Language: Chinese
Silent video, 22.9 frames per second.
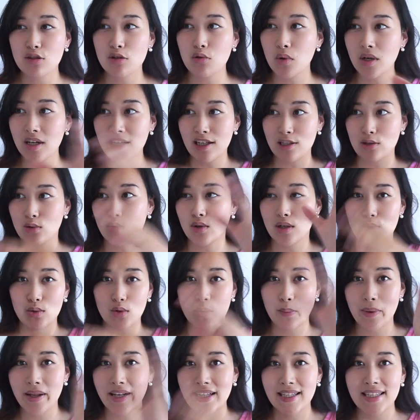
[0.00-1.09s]
所以我有很多很
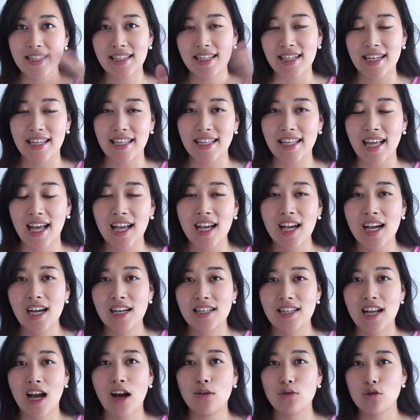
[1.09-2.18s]
多便利贴的灵感，
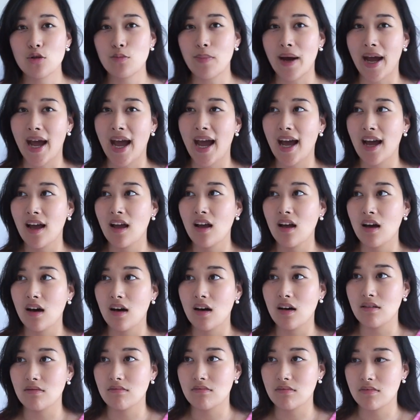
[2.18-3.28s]
然后就把它
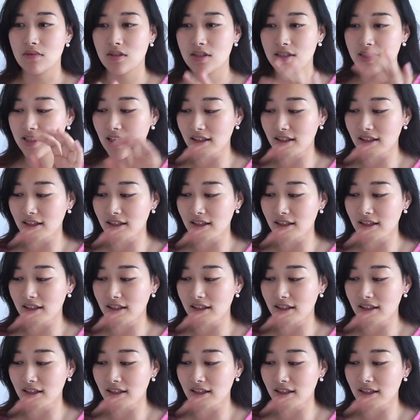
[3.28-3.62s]
嗯。